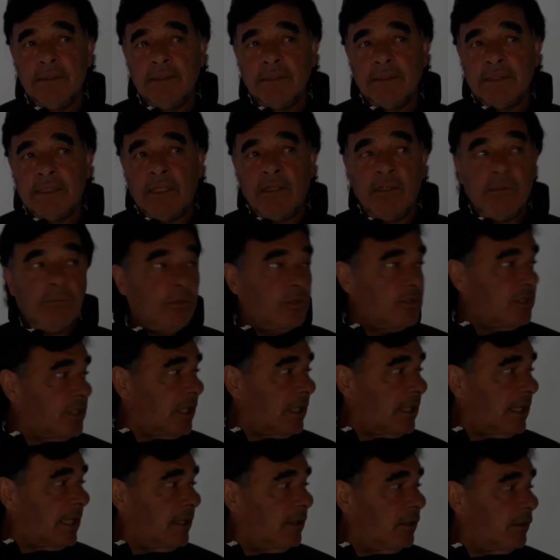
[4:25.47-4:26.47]
sea, lo hemos
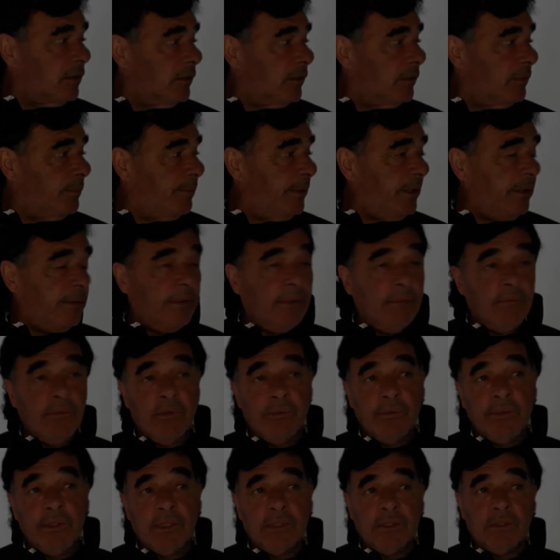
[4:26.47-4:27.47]
charlado con los pibes,
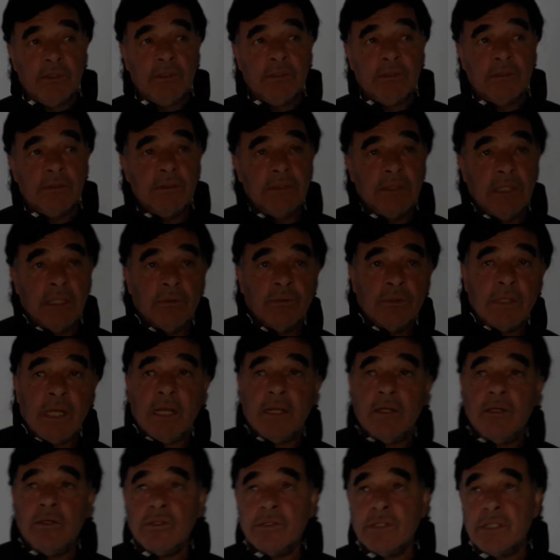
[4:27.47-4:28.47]
hemos visto algunas
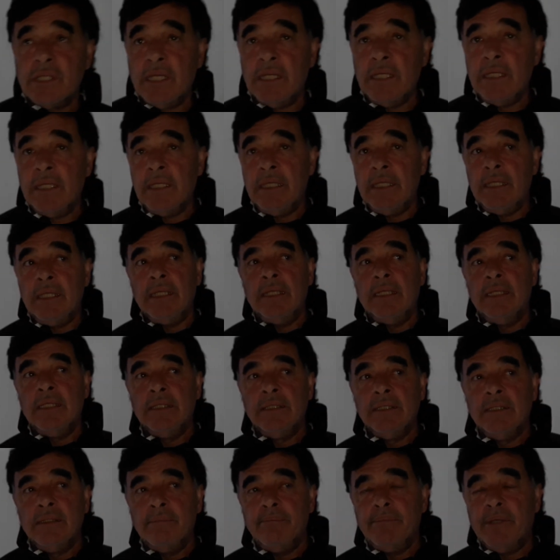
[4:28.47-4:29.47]
cosas y
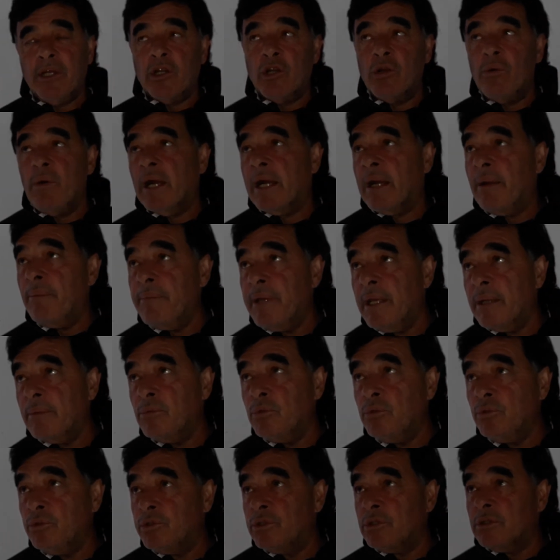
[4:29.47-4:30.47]
pero no va a cambiar
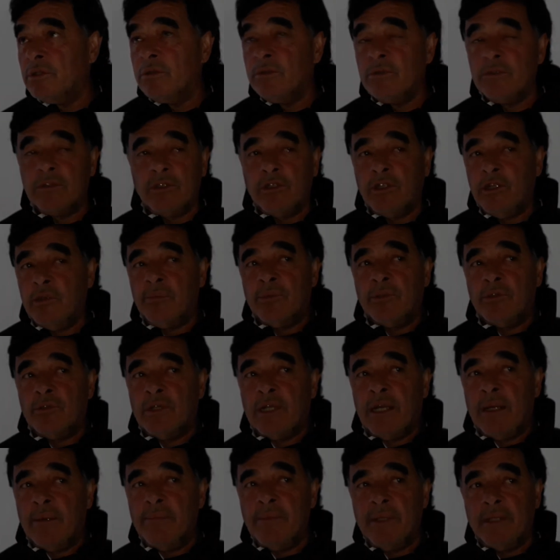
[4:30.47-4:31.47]
mucho, ¿no? Nuestro equipo no
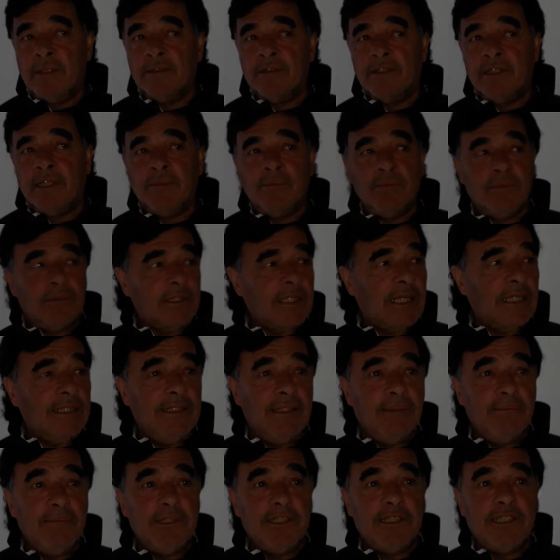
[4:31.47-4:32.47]
cambia, no tenemos un
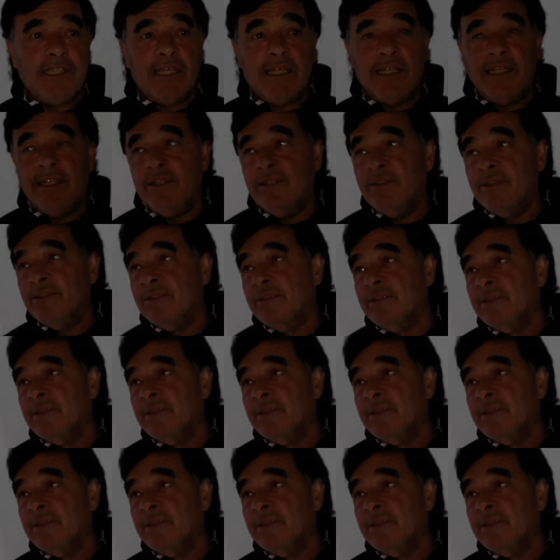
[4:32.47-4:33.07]
misterios. misterio.